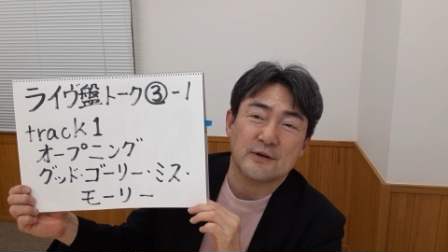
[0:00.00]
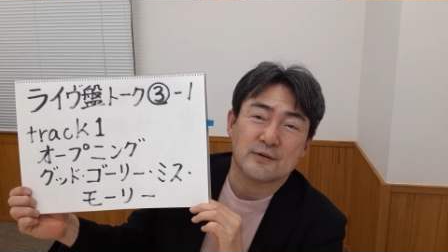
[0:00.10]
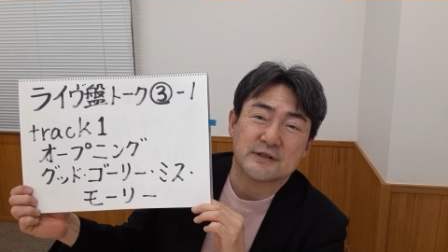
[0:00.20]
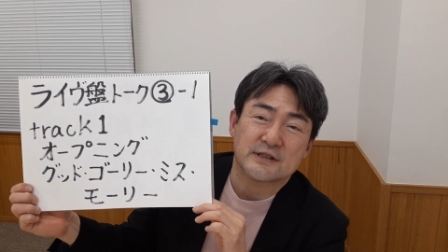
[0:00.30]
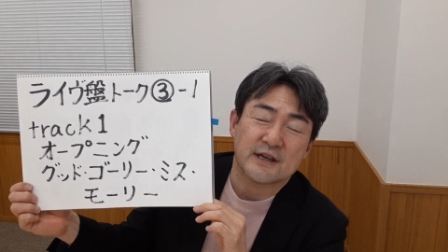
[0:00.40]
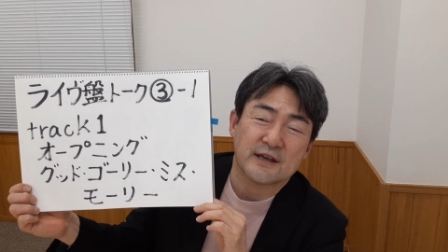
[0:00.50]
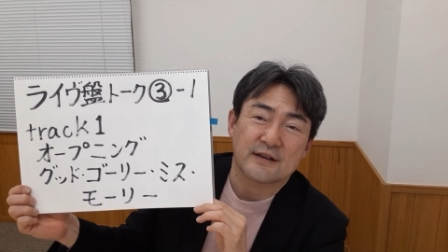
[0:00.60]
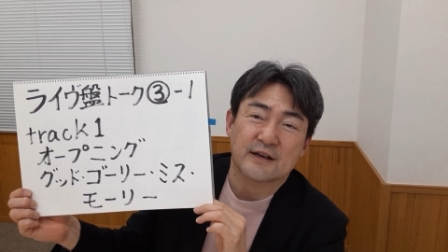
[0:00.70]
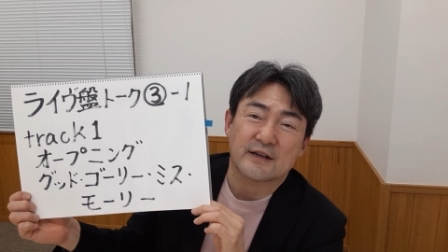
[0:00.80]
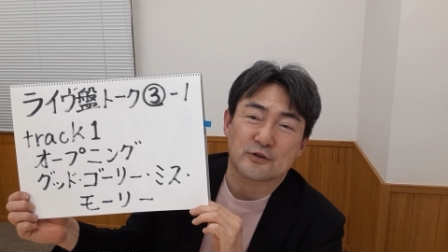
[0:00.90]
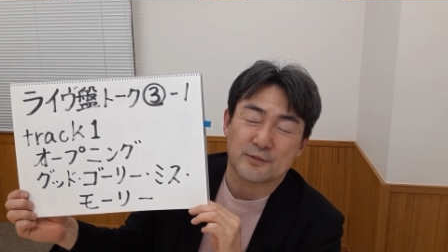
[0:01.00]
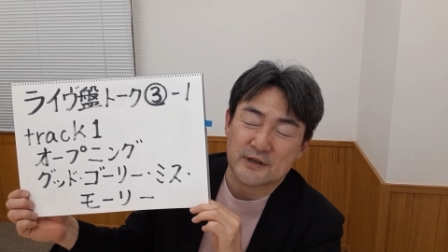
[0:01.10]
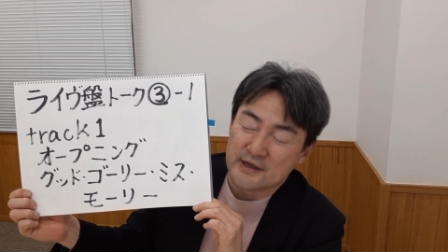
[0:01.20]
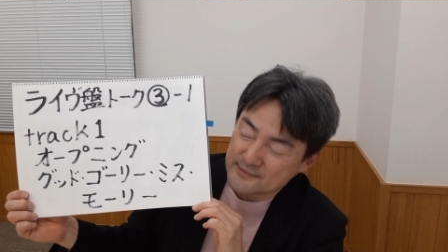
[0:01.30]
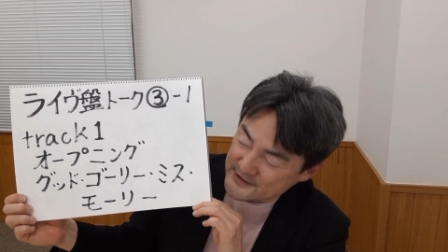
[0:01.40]
色い声援が飛び
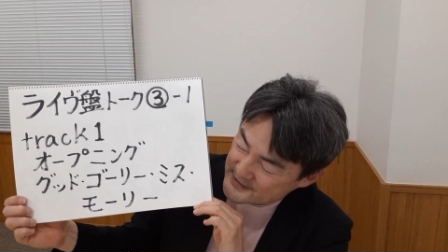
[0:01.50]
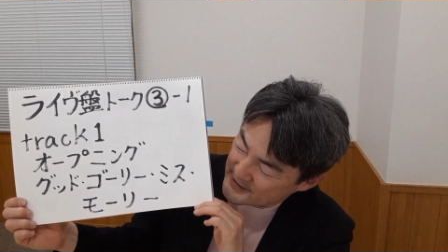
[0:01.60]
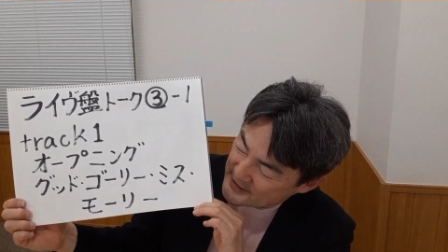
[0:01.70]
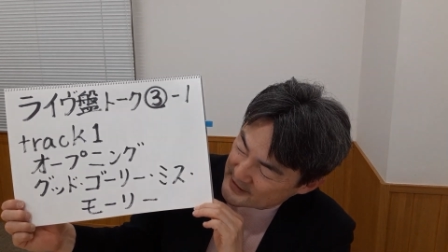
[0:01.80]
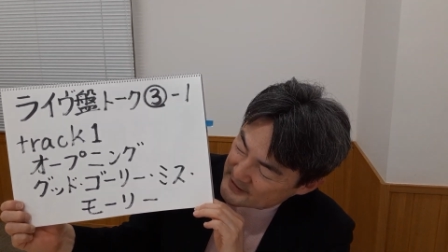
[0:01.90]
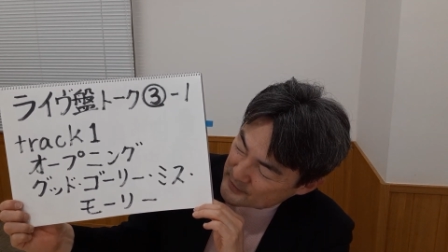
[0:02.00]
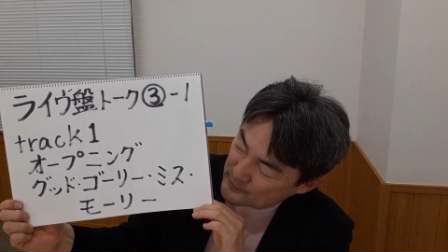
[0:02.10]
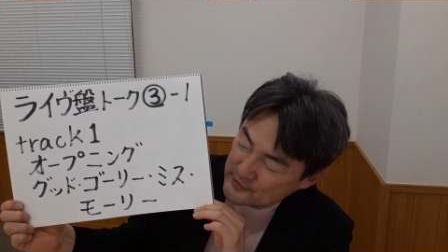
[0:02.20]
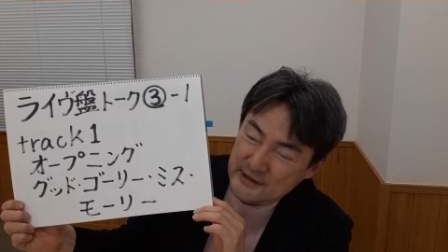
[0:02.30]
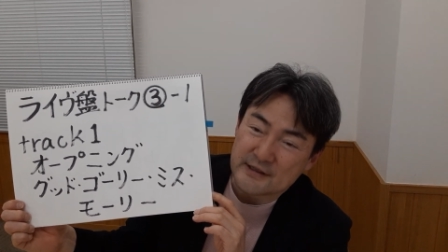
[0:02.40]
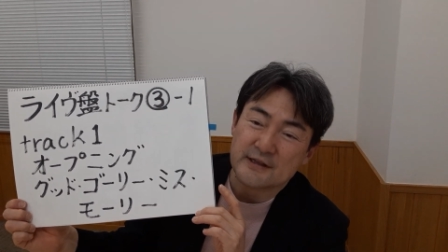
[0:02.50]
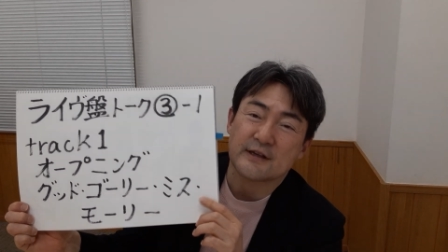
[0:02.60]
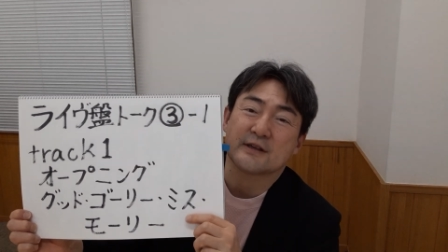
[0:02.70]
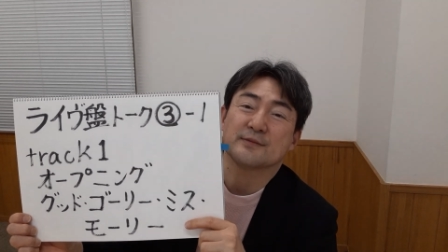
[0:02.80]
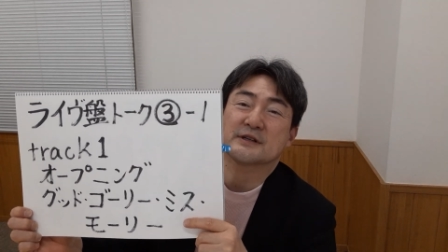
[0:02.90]
交いますここで出
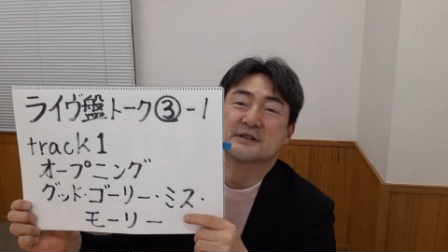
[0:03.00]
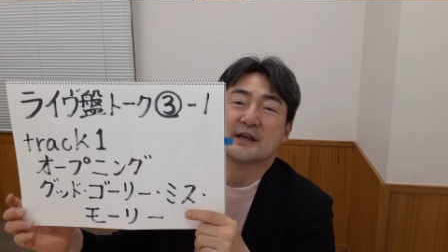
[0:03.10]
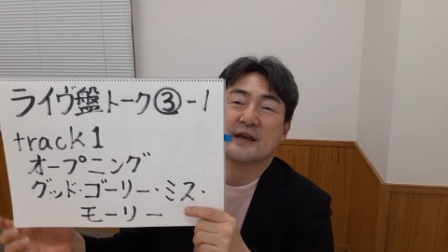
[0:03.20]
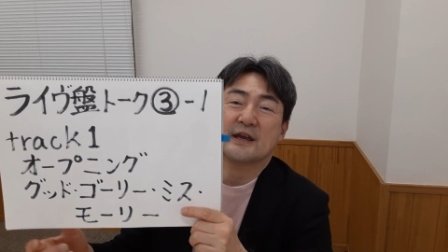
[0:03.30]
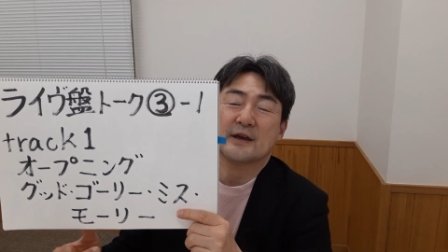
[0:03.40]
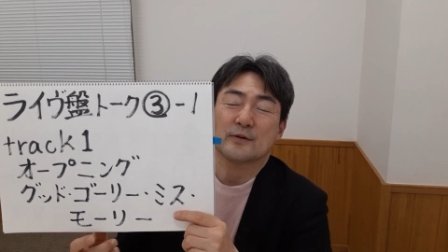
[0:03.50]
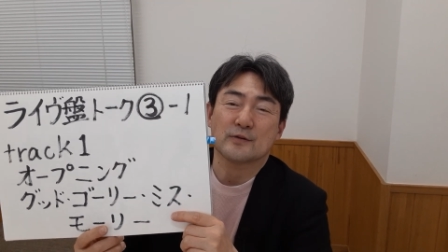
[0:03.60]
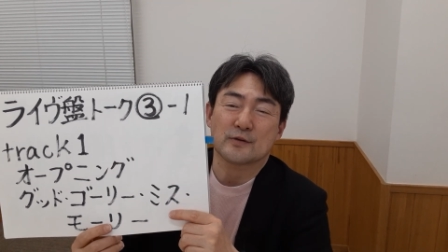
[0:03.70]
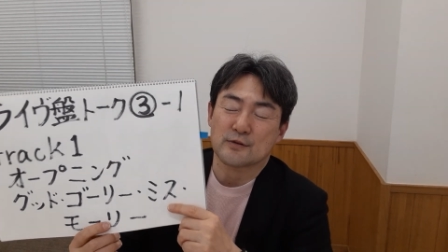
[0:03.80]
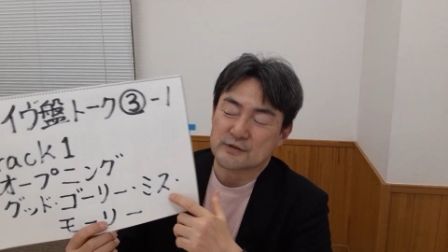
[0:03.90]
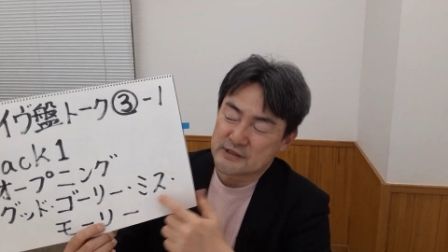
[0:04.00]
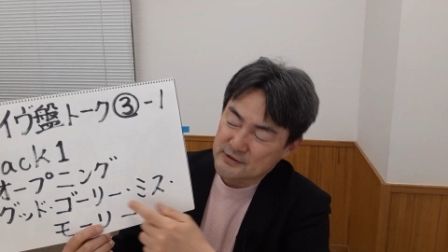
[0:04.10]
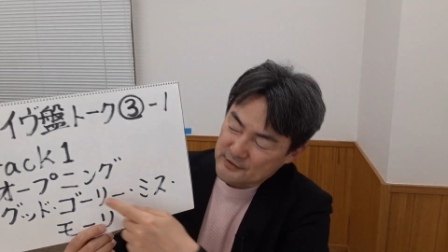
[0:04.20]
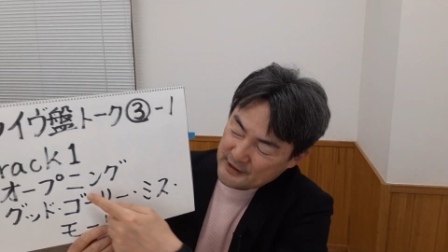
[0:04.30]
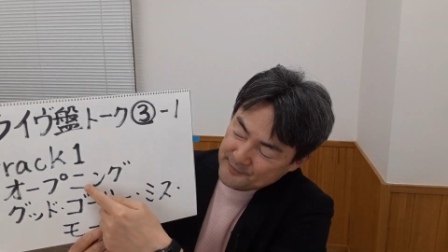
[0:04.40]
てきまして英語の曲です
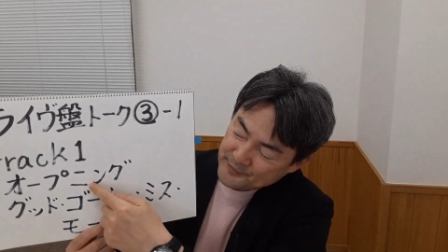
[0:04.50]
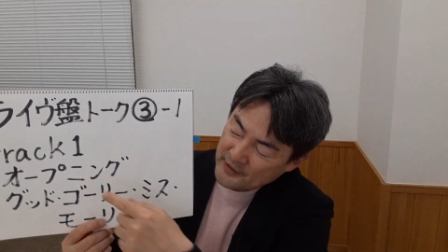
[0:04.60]
これ